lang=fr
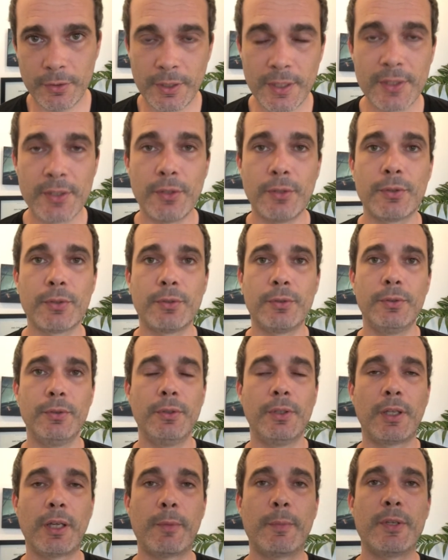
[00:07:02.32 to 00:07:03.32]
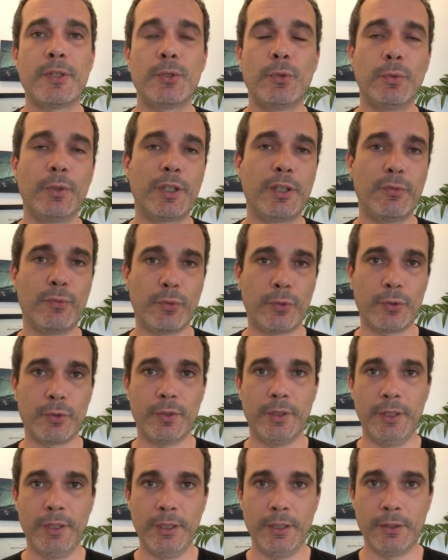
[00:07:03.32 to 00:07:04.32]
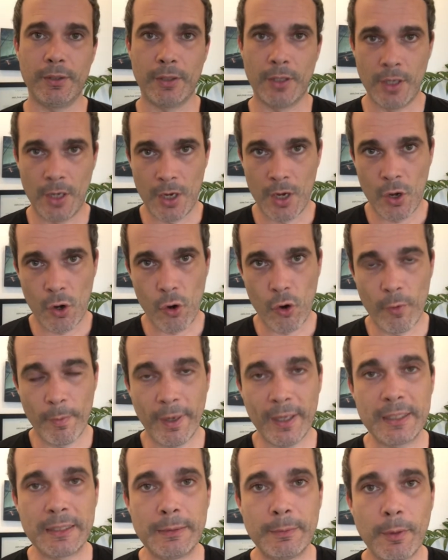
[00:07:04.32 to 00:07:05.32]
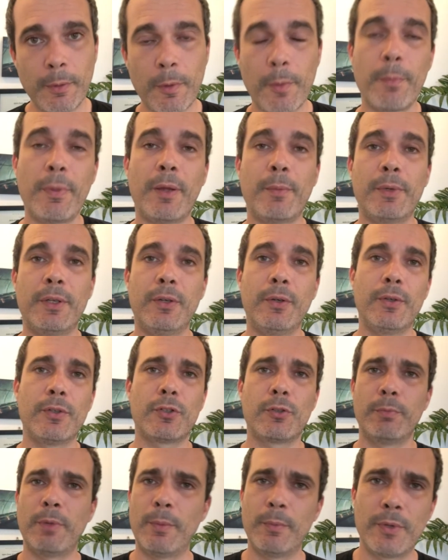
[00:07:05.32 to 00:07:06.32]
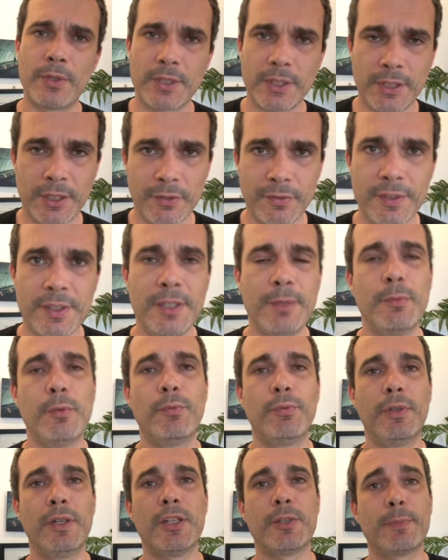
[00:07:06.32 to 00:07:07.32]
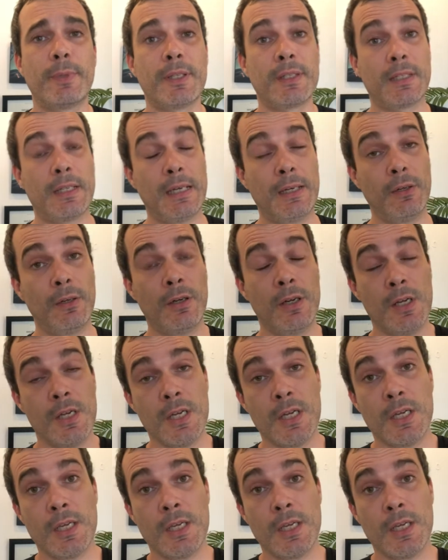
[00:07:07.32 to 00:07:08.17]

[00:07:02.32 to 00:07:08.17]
euh, des centres de crémation qui fonctionnaient au maximum en permanence, même que c'était visible depuis l'espace. Alors,